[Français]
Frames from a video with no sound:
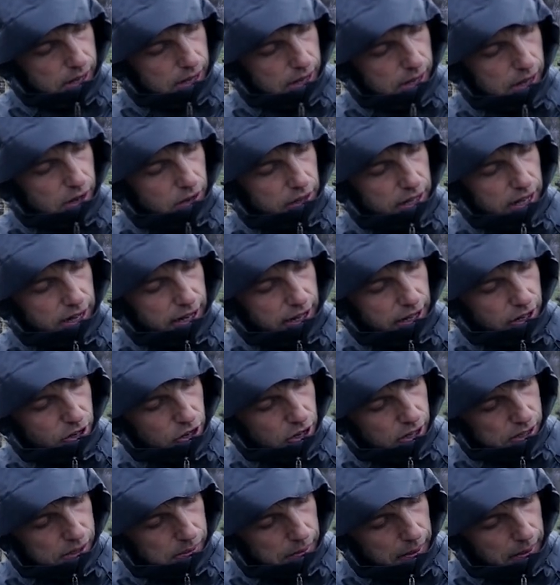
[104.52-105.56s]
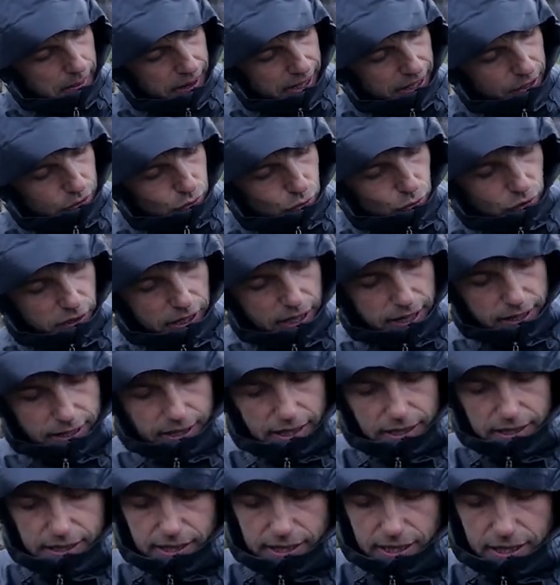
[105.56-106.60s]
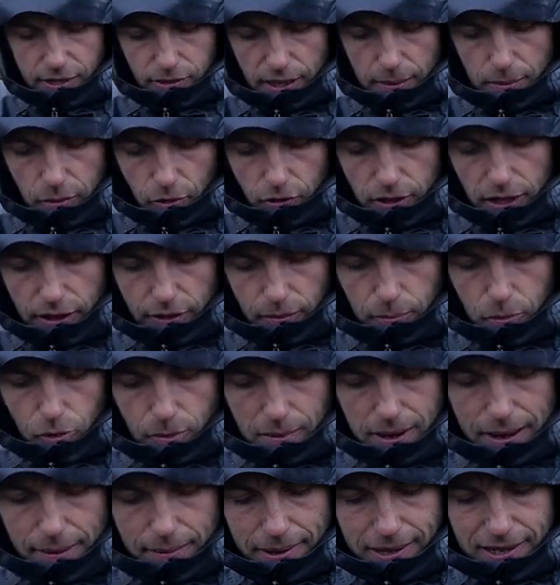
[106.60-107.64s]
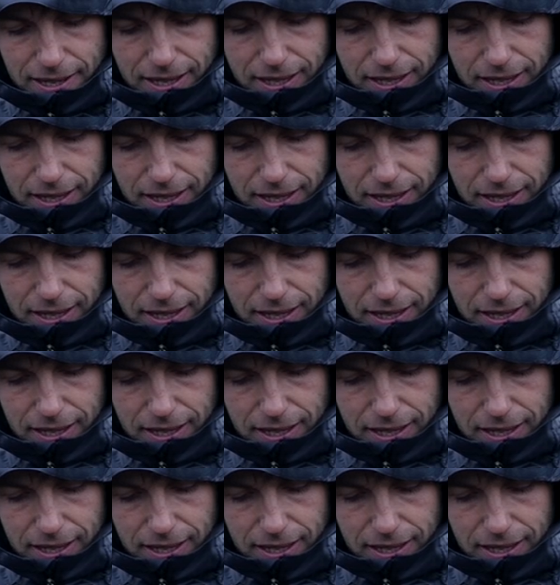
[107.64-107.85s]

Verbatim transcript: là, on a l'écorce, mais malgré tout, regardez ici, on a, un problème. Hein.